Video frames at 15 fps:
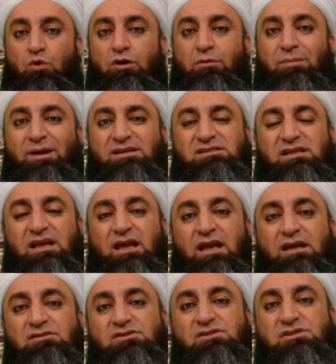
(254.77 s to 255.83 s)
उनमें से
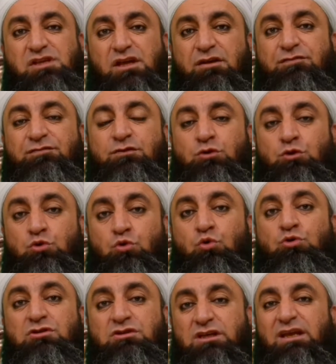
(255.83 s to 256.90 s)
सिर्फ
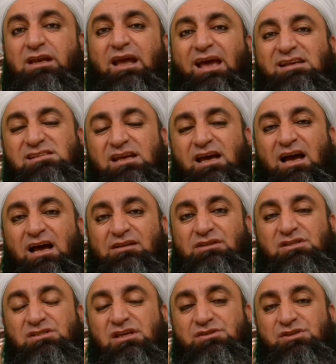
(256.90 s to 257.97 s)
दो तीन ऐसे
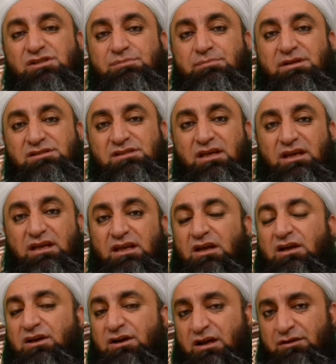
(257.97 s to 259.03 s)
अहादीस है जिसमें से
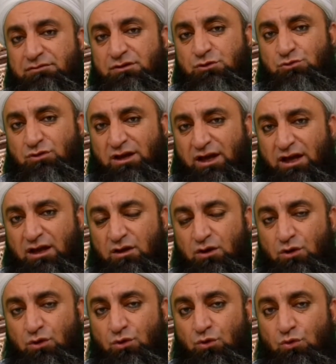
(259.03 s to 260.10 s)
एक रावी जो है
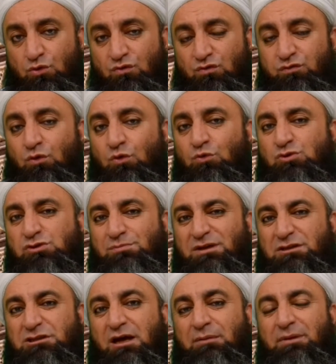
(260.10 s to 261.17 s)
वो
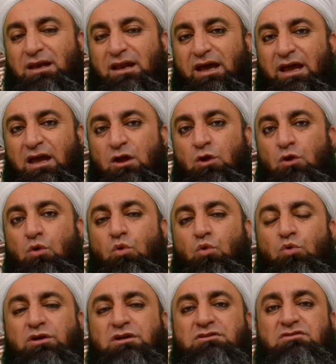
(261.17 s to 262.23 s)
उसमें शामिल है
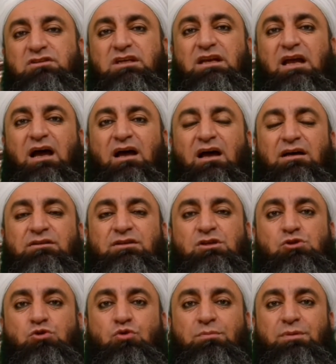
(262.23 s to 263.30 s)
उन तीन
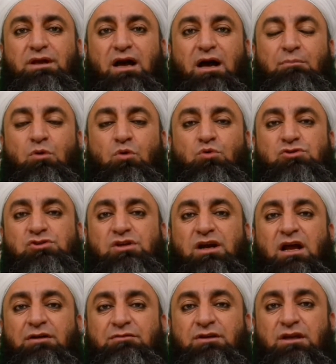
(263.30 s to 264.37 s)
अहादीस को भी हम उस
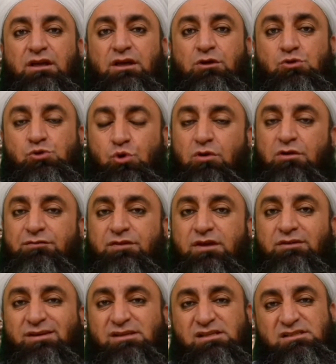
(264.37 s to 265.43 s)
रावी की दौफ
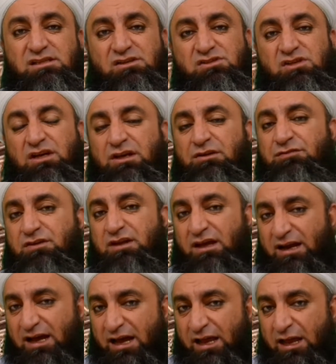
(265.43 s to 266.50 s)
की वजह से ज़यीफ़
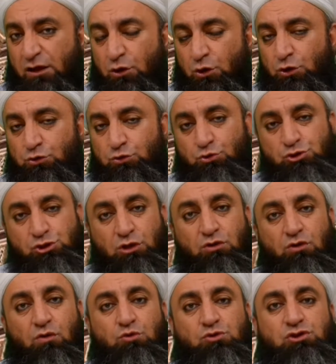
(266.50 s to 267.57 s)
ठहराएं तो
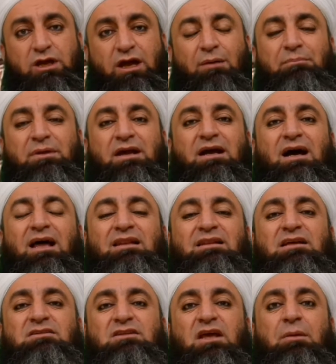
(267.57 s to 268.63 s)
चलो उसके हम
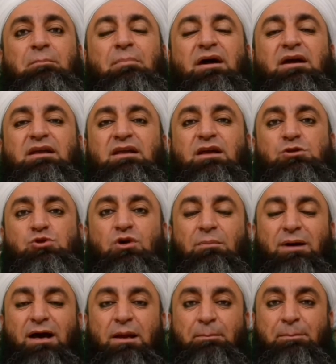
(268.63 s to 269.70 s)
निकाल देते हैं बकिया जो
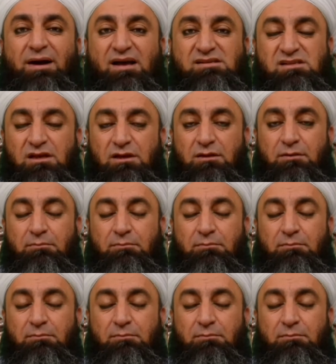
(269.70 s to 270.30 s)
हमारे पास